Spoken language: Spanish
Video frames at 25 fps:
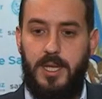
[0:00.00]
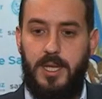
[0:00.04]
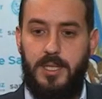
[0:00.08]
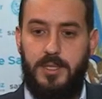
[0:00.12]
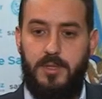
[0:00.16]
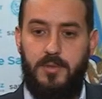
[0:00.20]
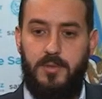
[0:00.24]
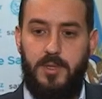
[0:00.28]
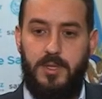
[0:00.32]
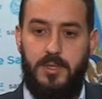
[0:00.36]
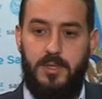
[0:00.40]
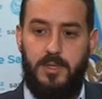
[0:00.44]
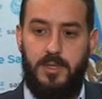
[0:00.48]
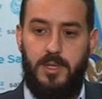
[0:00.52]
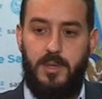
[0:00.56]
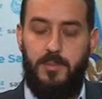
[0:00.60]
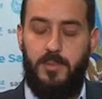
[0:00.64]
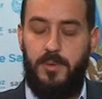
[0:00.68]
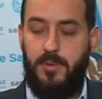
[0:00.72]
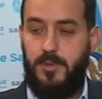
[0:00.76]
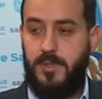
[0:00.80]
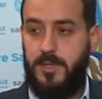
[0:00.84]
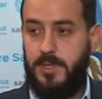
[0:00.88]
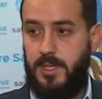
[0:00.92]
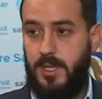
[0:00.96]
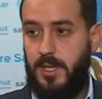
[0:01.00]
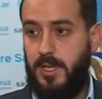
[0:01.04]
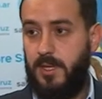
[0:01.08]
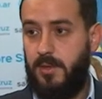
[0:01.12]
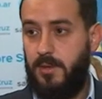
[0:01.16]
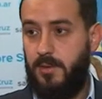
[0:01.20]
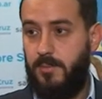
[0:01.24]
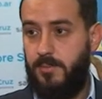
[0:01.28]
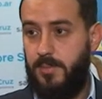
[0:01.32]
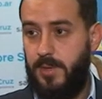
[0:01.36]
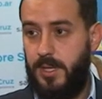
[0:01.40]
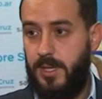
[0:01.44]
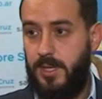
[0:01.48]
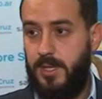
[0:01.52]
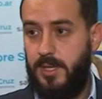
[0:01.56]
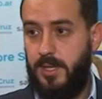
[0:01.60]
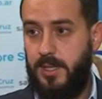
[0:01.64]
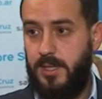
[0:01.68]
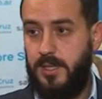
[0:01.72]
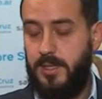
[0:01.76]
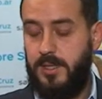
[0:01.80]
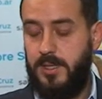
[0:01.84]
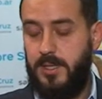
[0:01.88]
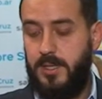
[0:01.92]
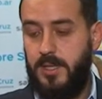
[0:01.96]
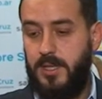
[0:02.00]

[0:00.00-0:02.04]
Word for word: La situación de la provincia es compleja,